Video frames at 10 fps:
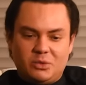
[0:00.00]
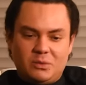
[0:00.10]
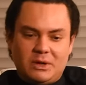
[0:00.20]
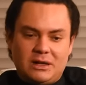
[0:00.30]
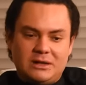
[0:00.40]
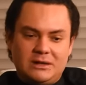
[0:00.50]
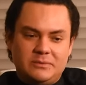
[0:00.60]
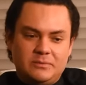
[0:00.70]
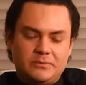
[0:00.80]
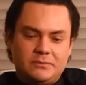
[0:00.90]
por Brian
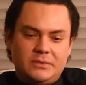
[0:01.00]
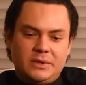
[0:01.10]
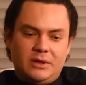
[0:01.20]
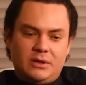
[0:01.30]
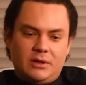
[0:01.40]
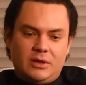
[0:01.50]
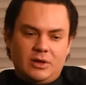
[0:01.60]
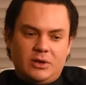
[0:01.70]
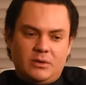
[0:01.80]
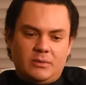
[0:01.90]

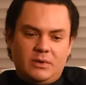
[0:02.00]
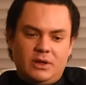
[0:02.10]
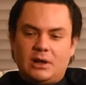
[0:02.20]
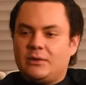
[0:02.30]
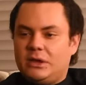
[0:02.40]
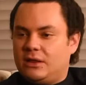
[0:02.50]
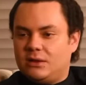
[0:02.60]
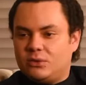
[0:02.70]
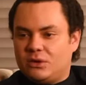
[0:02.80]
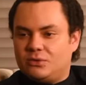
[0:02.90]
y, la vida
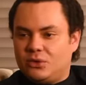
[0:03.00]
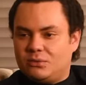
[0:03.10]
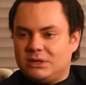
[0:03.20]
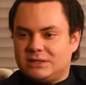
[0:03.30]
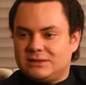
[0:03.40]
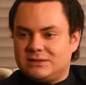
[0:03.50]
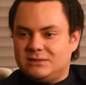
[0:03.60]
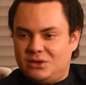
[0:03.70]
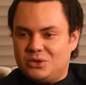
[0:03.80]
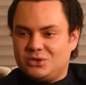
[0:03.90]
de todas formas,
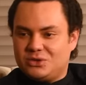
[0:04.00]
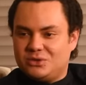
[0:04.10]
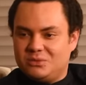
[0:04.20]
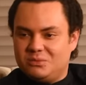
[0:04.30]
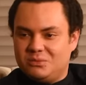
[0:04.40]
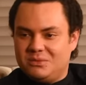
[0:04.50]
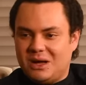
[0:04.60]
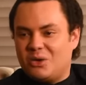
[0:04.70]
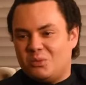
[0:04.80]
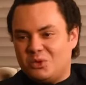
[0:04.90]
Dios
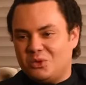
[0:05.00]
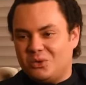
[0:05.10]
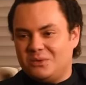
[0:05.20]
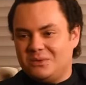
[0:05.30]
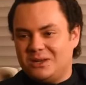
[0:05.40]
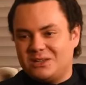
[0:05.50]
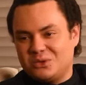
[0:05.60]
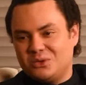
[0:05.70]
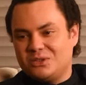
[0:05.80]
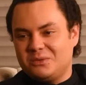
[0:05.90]
acomodó las
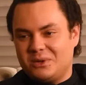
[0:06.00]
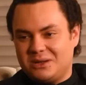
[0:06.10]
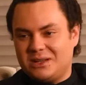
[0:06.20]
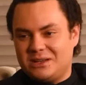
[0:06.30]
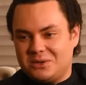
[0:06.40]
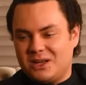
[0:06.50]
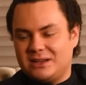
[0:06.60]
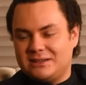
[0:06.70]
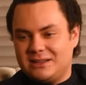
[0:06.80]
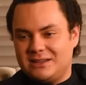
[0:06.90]
cosas para que
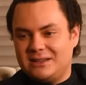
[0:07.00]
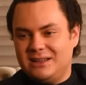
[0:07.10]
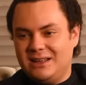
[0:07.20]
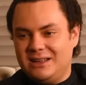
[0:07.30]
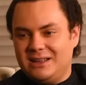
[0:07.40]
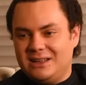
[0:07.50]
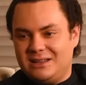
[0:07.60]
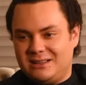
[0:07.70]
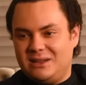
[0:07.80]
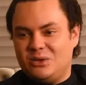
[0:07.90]
llevara este,
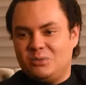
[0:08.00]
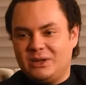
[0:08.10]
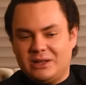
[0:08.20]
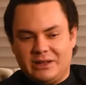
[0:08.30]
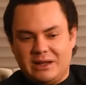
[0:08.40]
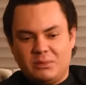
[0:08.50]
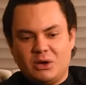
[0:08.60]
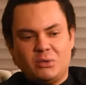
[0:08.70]
este nombre que ya me